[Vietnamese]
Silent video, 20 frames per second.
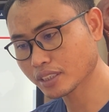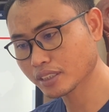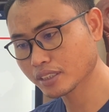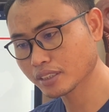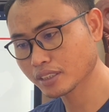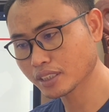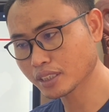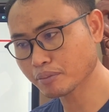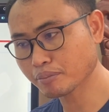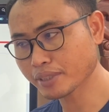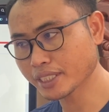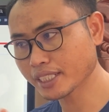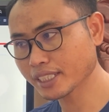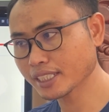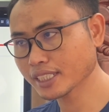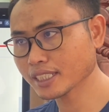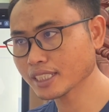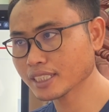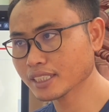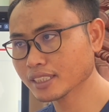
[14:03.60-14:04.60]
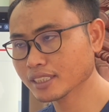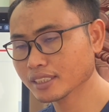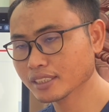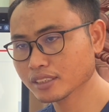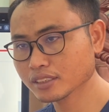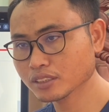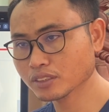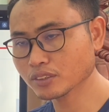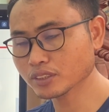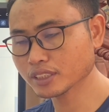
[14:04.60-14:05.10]
khmai
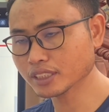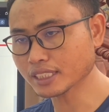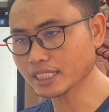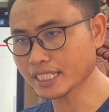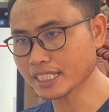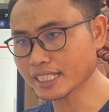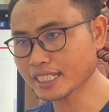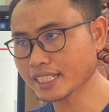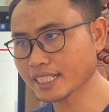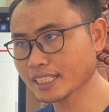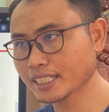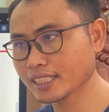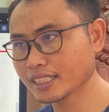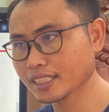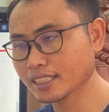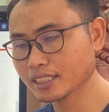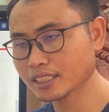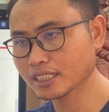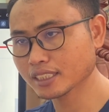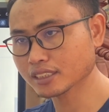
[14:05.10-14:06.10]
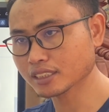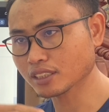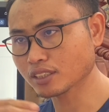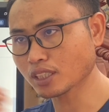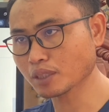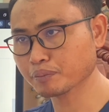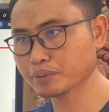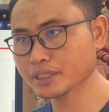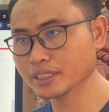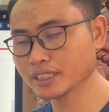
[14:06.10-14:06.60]
chơi chật an sự
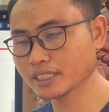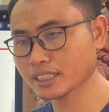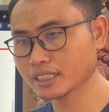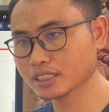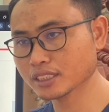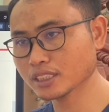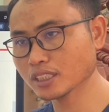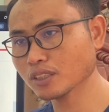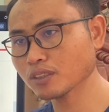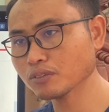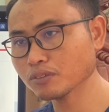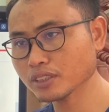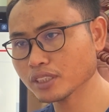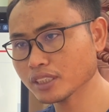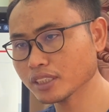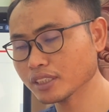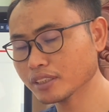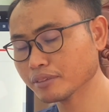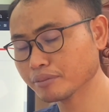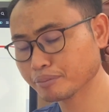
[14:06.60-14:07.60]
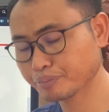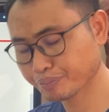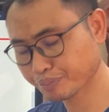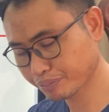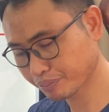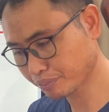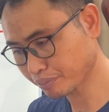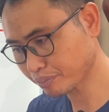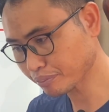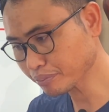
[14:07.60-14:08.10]
quạt chiêng hàng trống vì
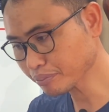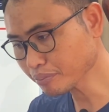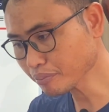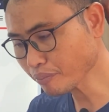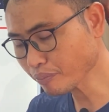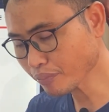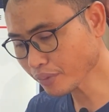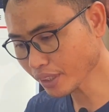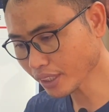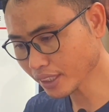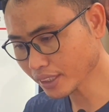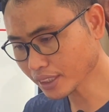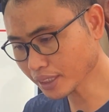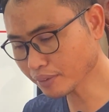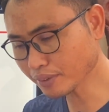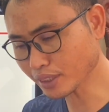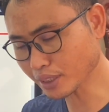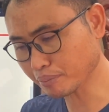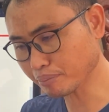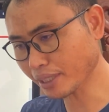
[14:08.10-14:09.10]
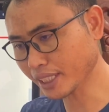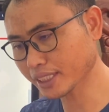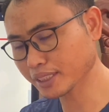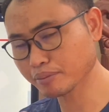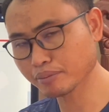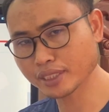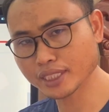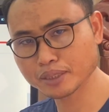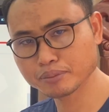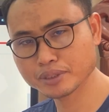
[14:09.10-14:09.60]
thôi ban
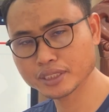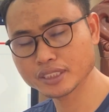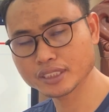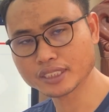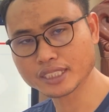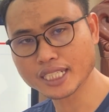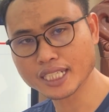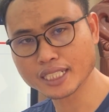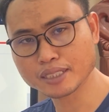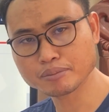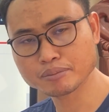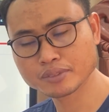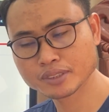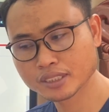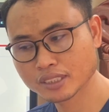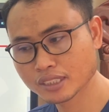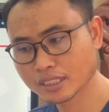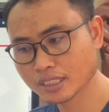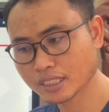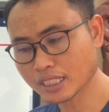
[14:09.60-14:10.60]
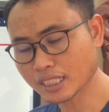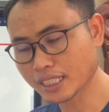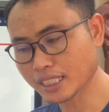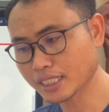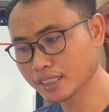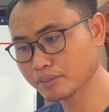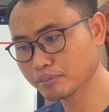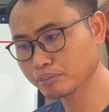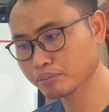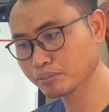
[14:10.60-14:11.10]
sầm lên chiêng đàm
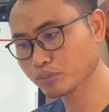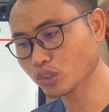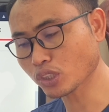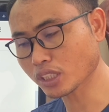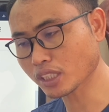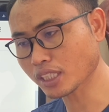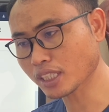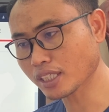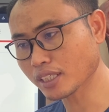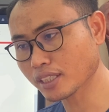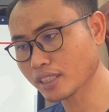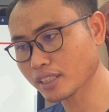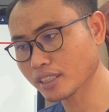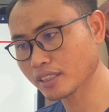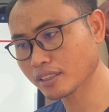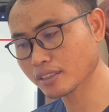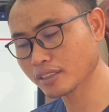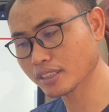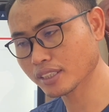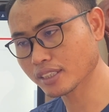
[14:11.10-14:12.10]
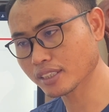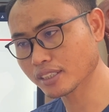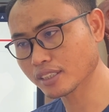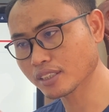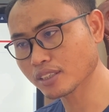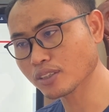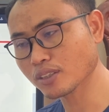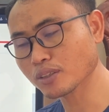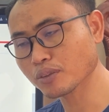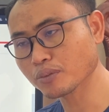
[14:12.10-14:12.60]
lấy toàn đó
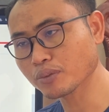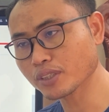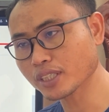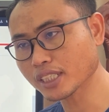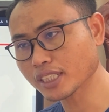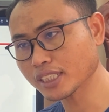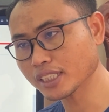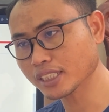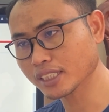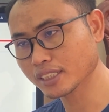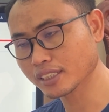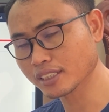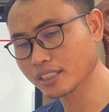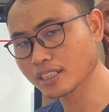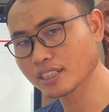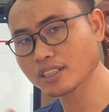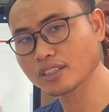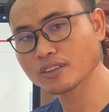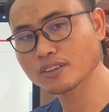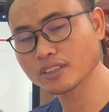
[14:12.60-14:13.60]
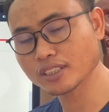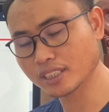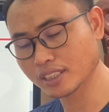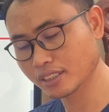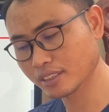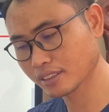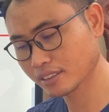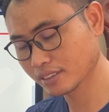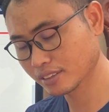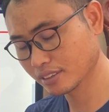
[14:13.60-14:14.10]
cô vọt ấy cô ấy
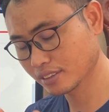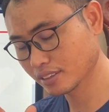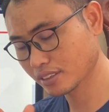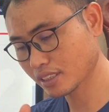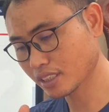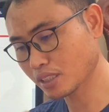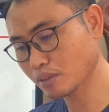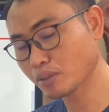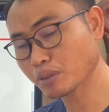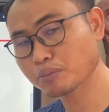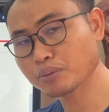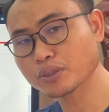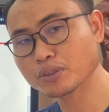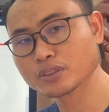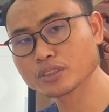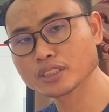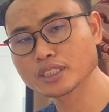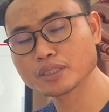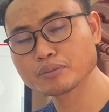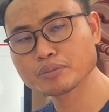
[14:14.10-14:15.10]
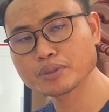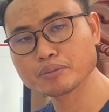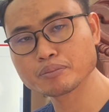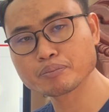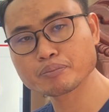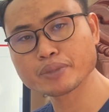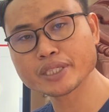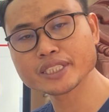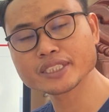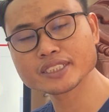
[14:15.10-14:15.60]
phải bằng ôn dây bị
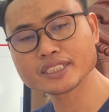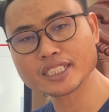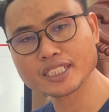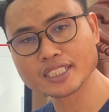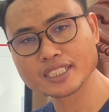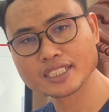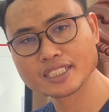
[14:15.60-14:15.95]
pình sần